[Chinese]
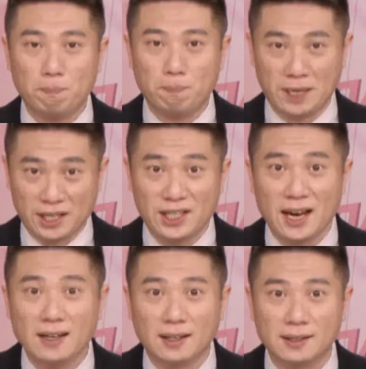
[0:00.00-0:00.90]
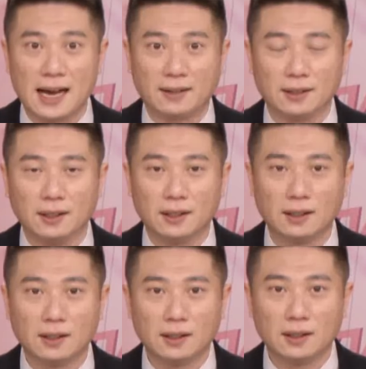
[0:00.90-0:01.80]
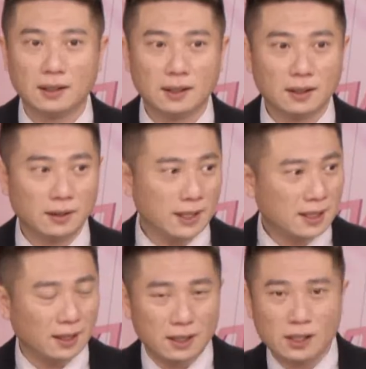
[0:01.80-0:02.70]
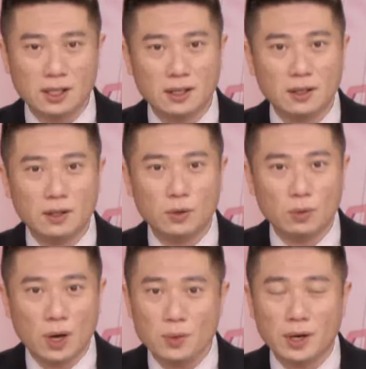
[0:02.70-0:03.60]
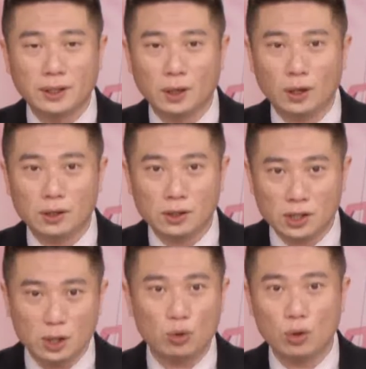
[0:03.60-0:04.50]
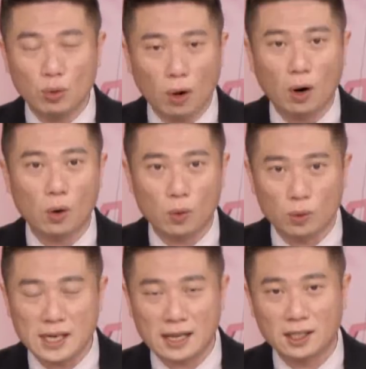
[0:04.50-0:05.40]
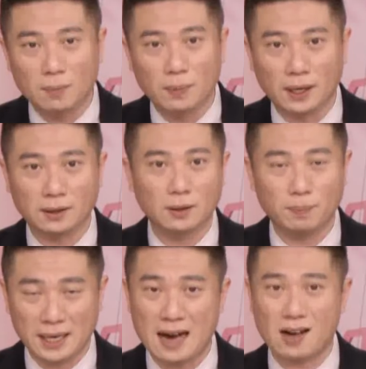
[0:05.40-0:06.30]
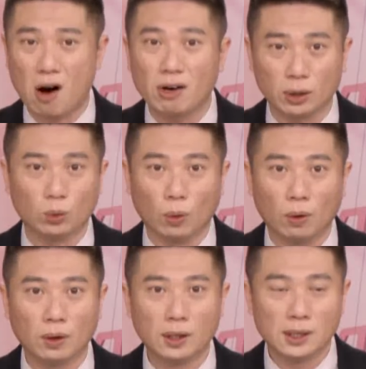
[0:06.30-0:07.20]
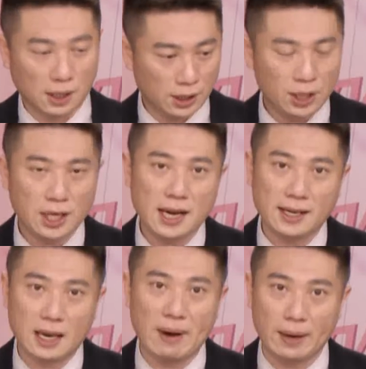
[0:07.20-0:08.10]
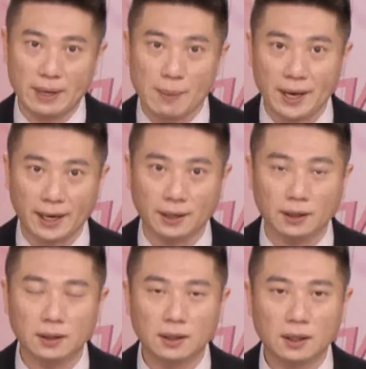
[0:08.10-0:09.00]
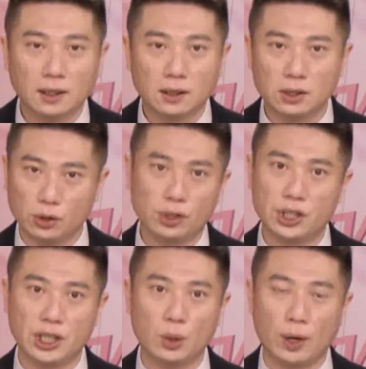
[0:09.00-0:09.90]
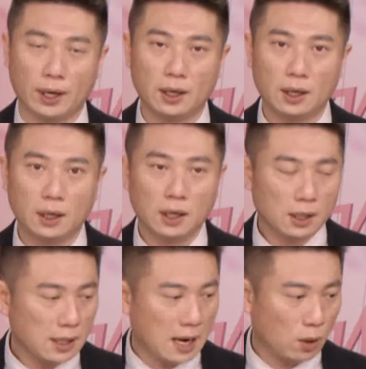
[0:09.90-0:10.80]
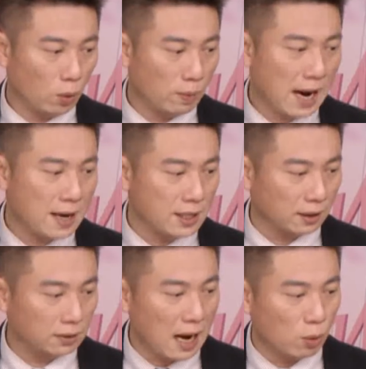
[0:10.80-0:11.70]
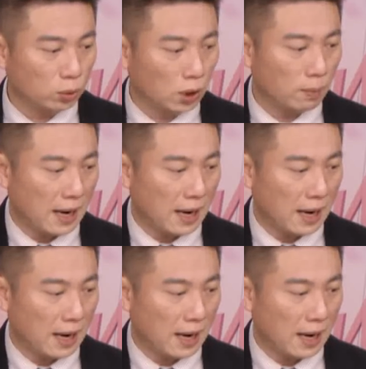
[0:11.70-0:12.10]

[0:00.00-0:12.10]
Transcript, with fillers: 比肩而战的，你可能是远远的。资讯落后，股价成本比它高很多。可是现在你可以买的比它便宜，这就是机会。那我们刚才讲大股东